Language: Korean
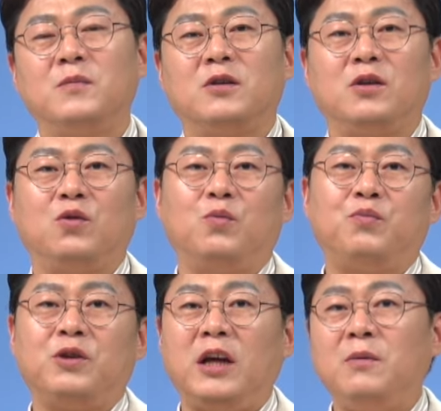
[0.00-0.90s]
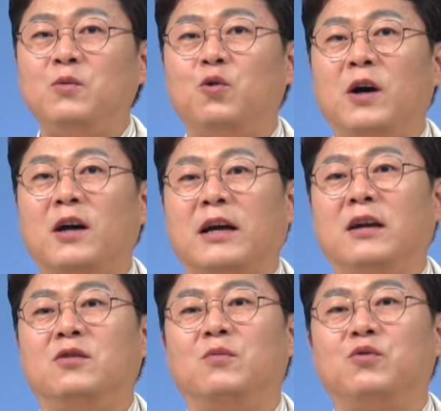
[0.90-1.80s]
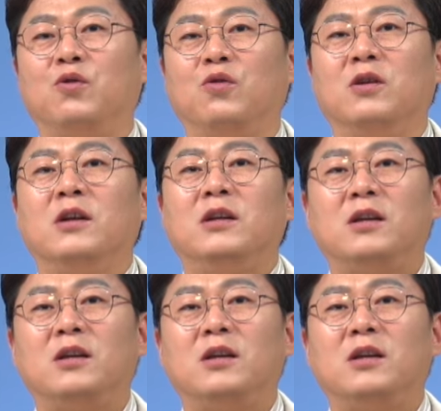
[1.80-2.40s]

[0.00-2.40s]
그리고 프레임 도화 라인업으로